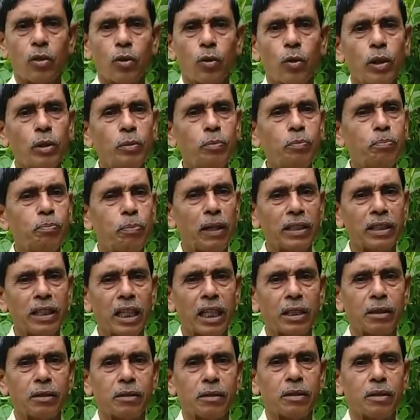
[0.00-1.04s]
ওই
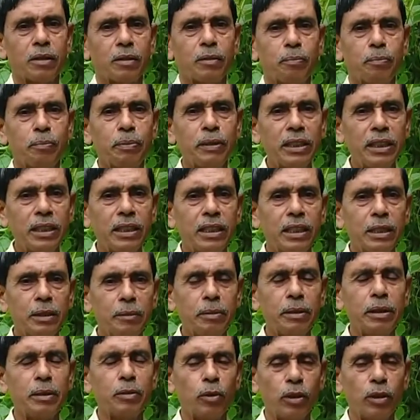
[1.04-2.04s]
প্যান্থার পি টিভি